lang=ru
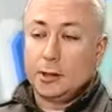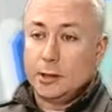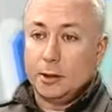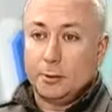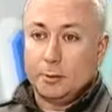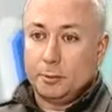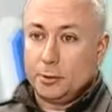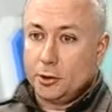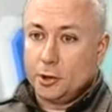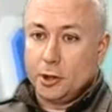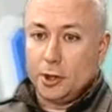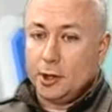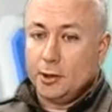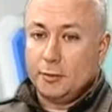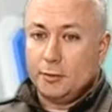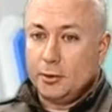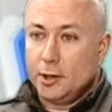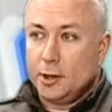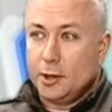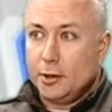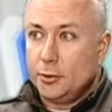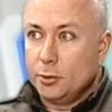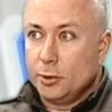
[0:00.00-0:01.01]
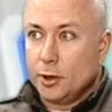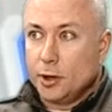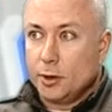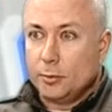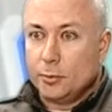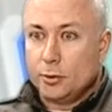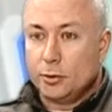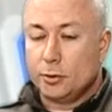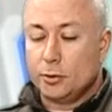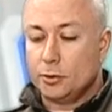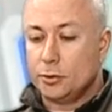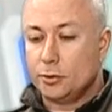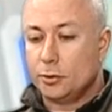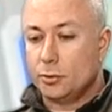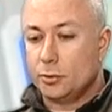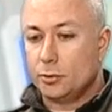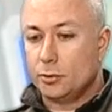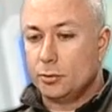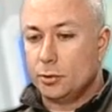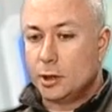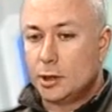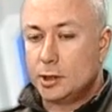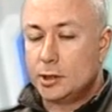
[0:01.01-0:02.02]
снабжение волонтерами. То есть
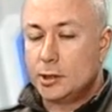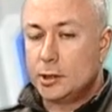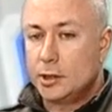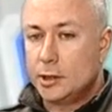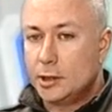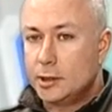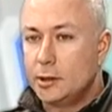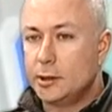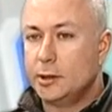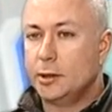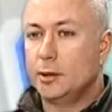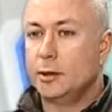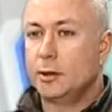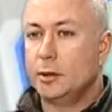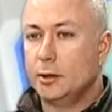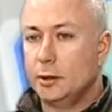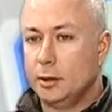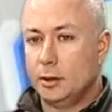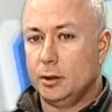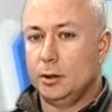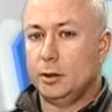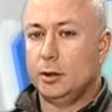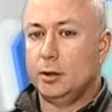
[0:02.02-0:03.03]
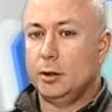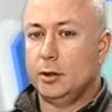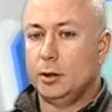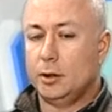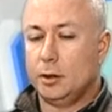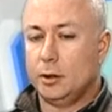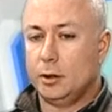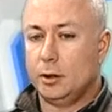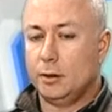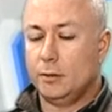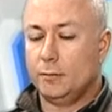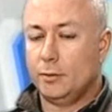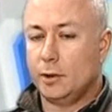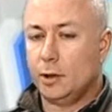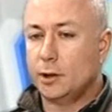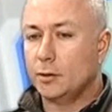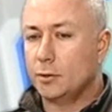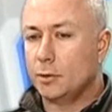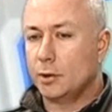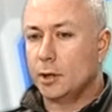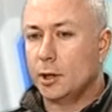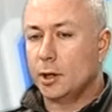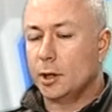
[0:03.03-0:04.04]
у нас есть э,
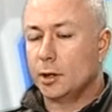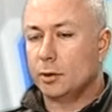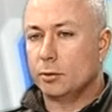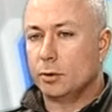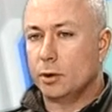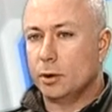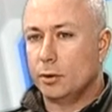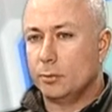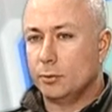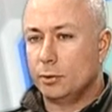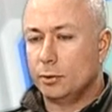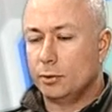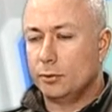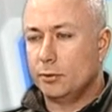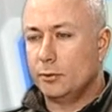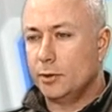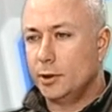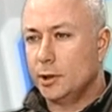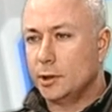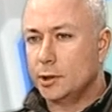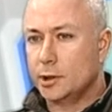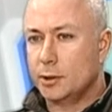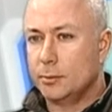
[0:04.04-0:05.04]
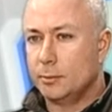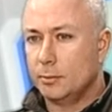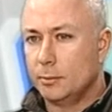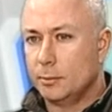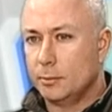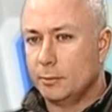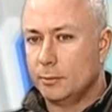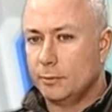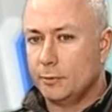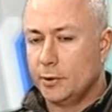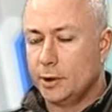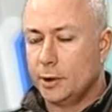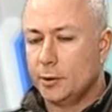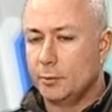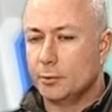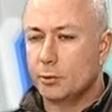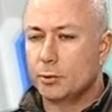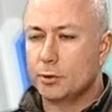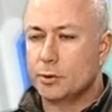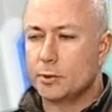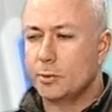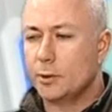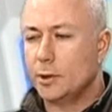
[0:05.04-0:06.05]
волонтеры, которые работают в Одесском военном
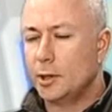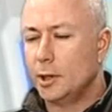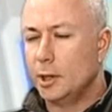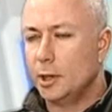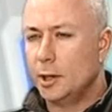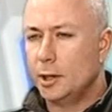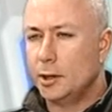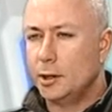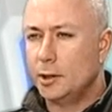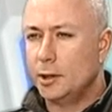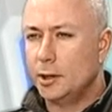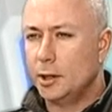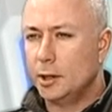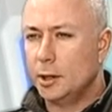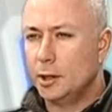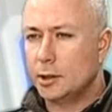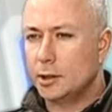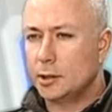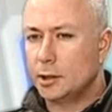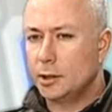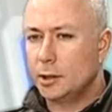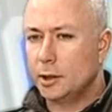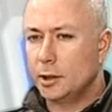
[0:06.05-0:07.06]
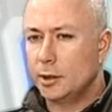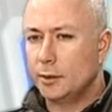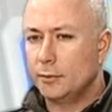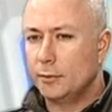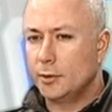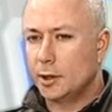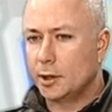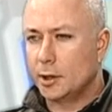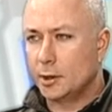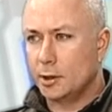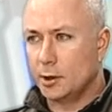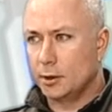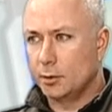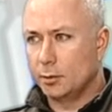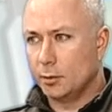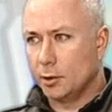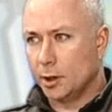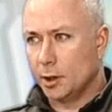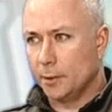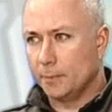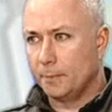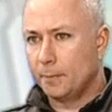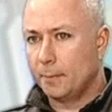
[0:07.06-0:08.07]
госпитале. Они делятся на две
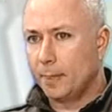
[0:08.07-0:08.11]
категории.